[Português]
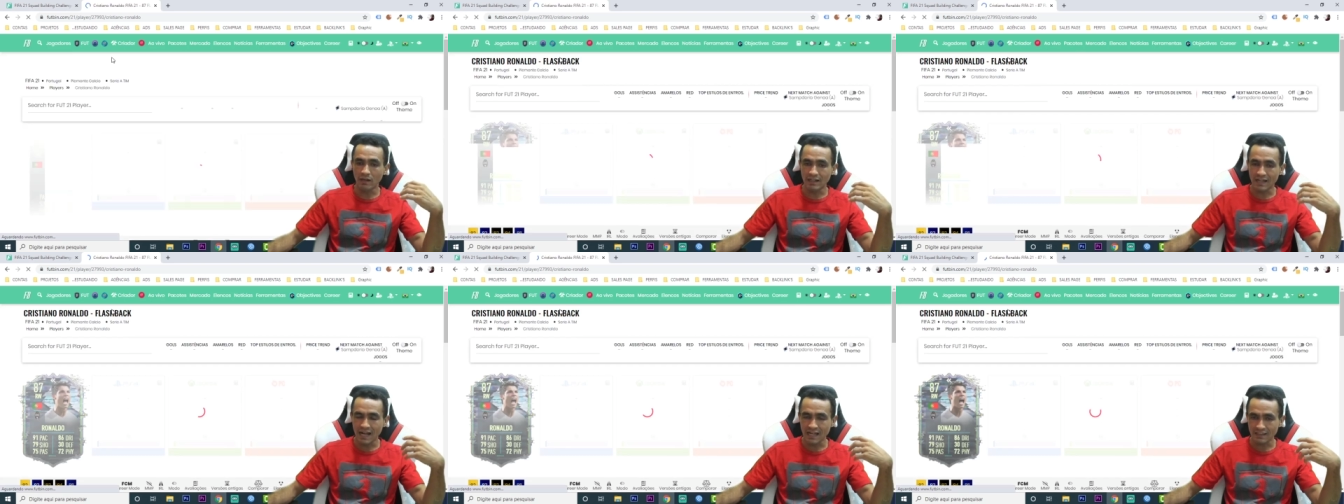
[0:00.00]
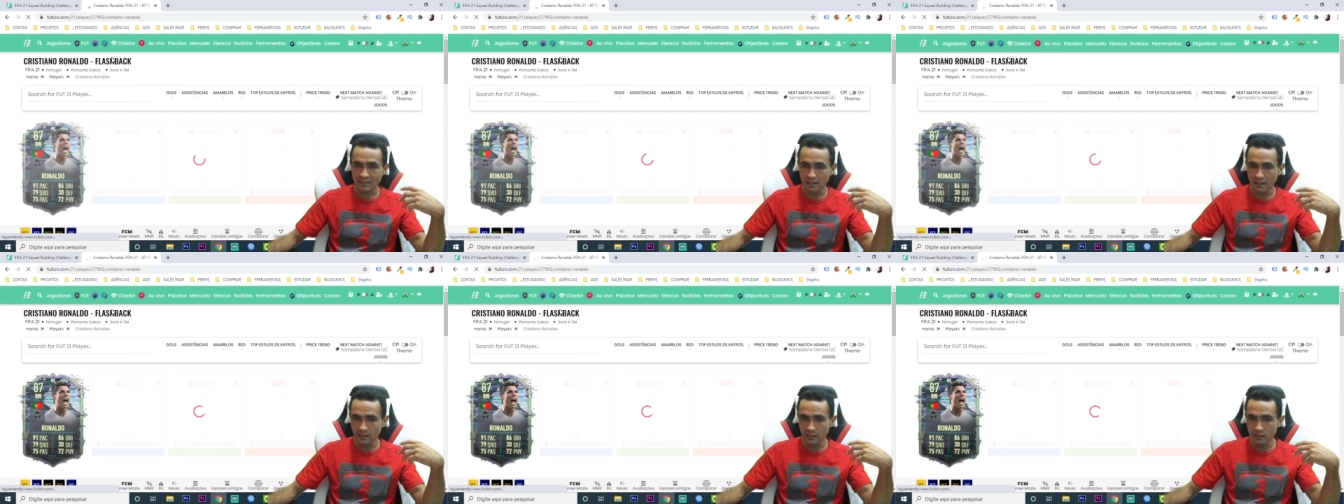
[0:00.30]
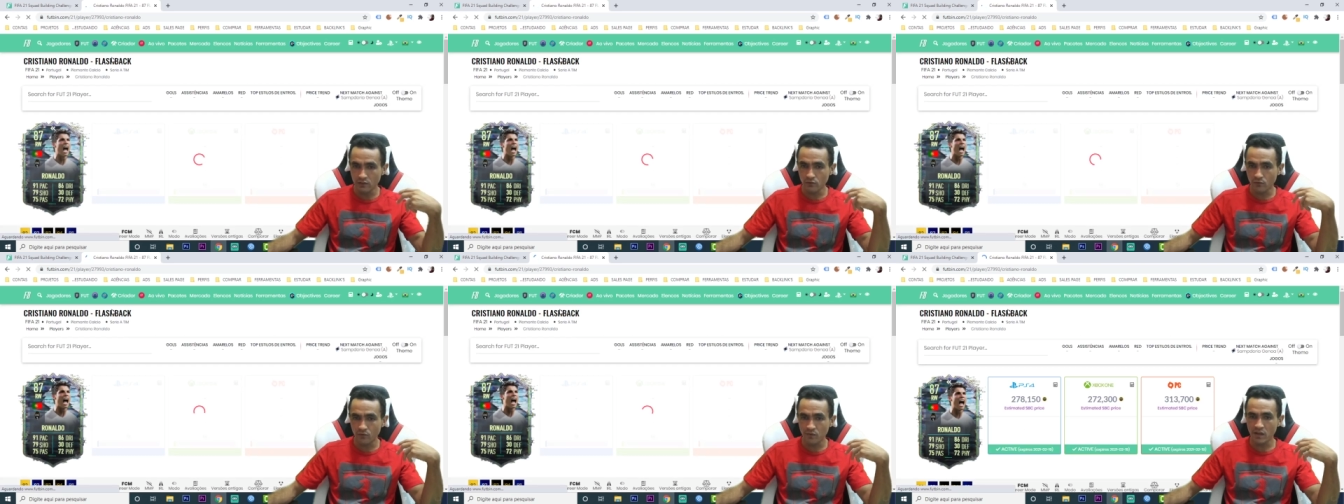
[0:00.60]
carta
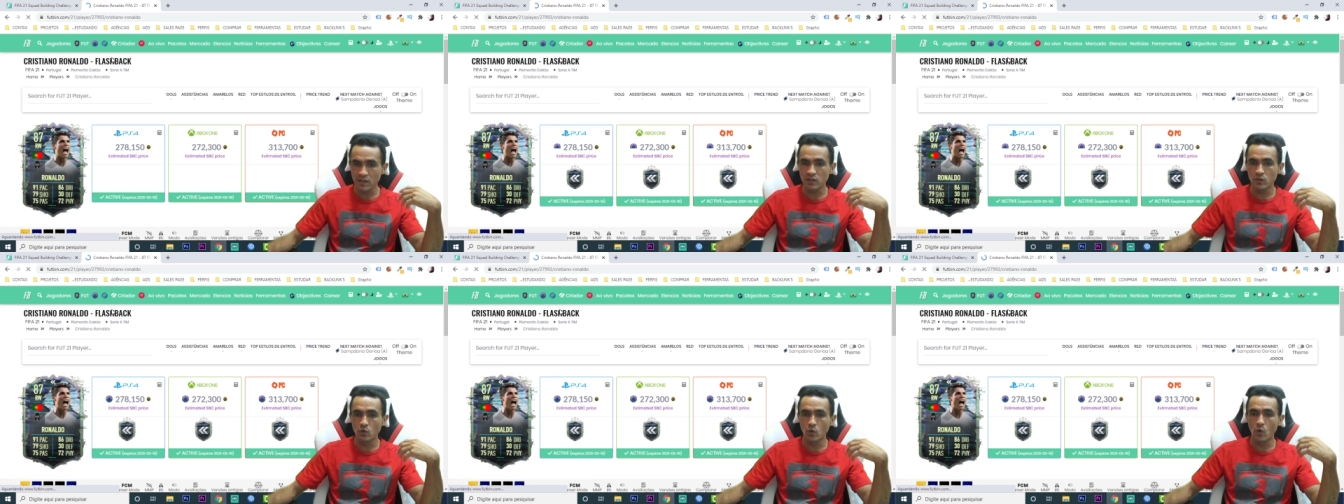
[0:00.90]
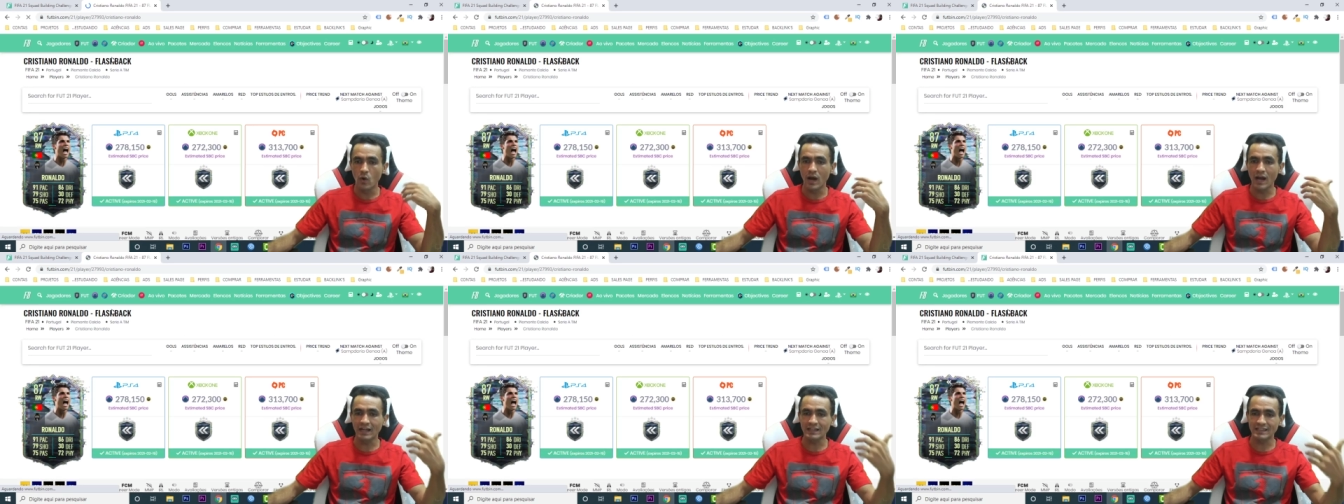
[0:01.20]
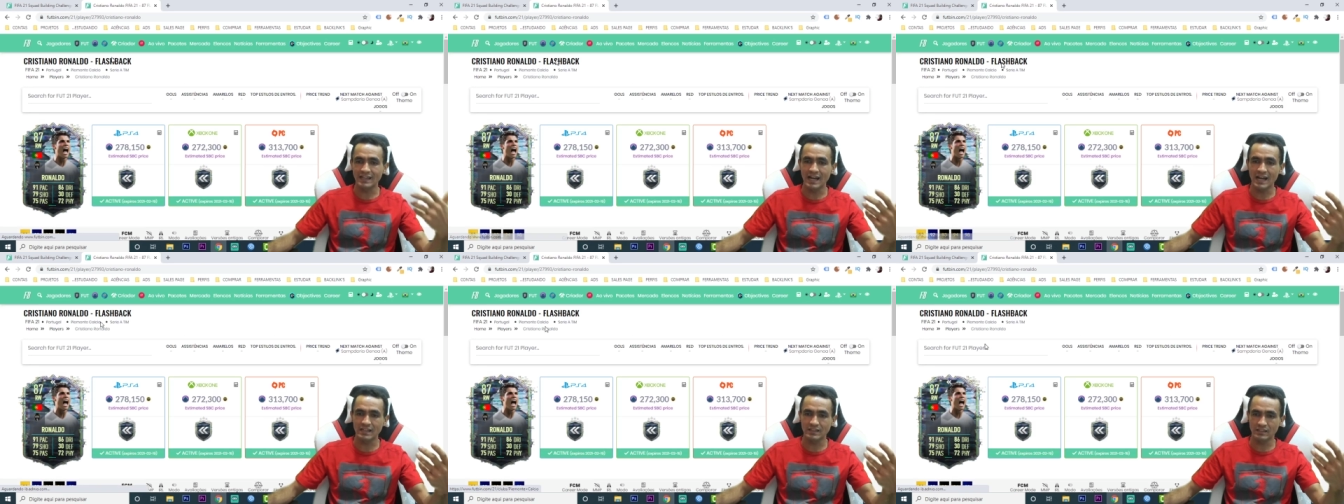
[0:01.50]
inferior à
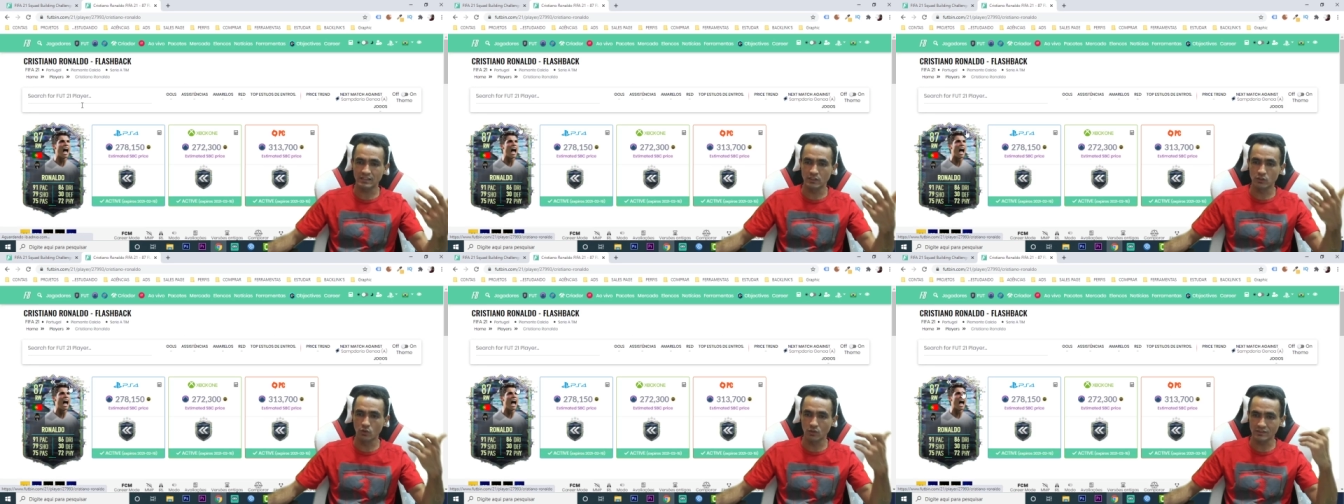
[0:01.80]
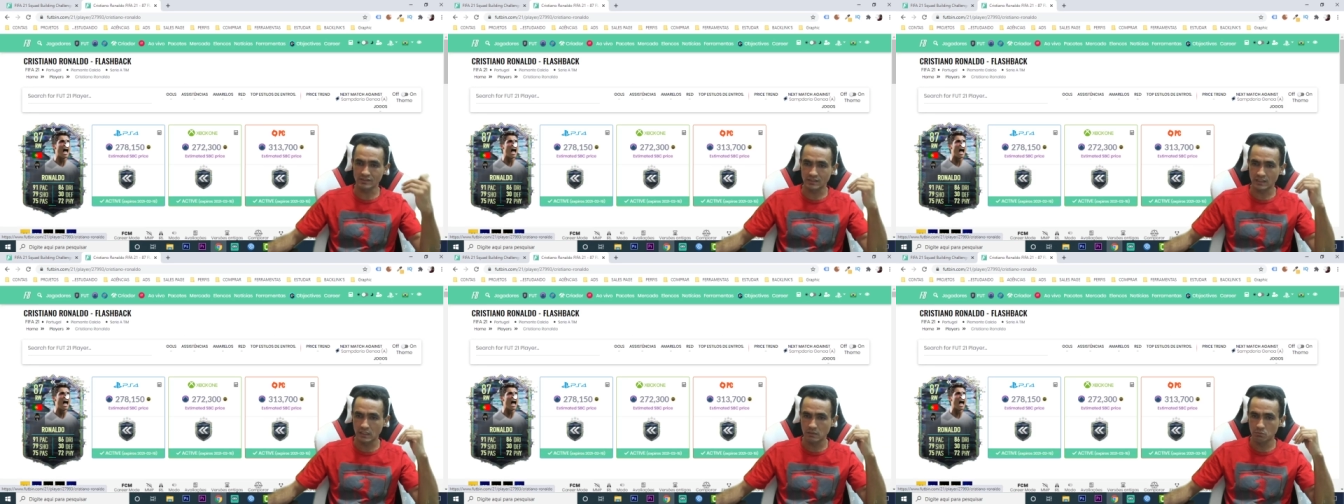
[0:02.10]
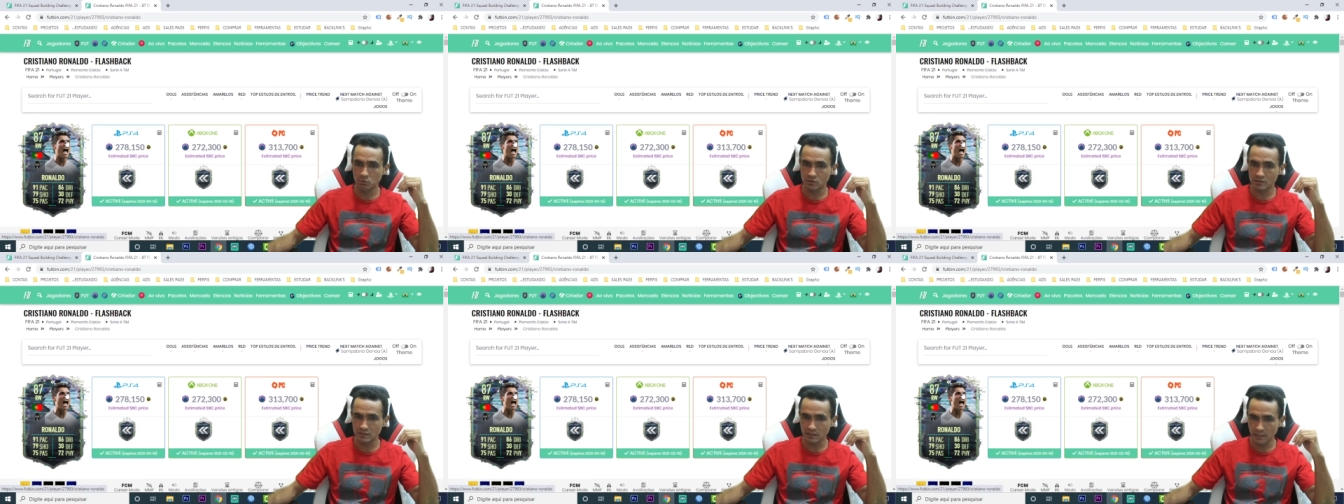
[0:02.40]
carta que nós
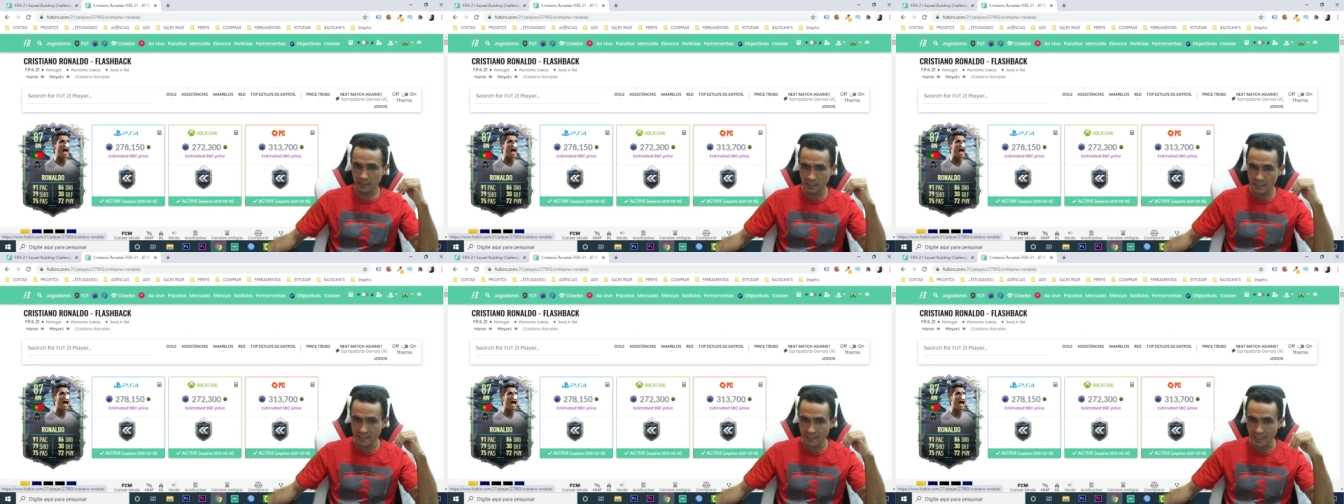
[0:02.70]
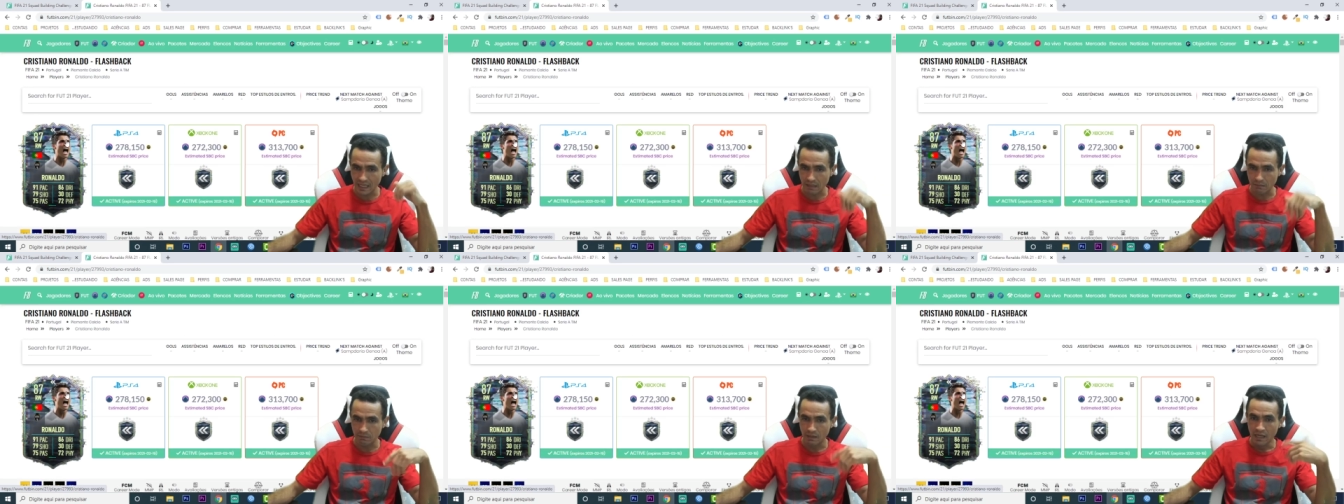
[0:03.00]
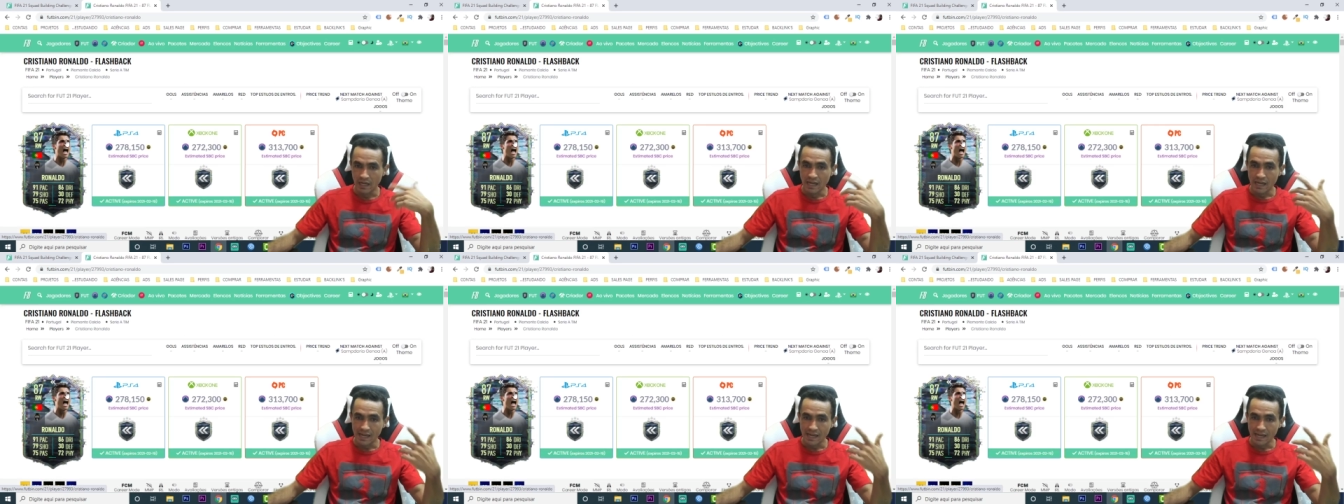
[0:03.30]
temos em game.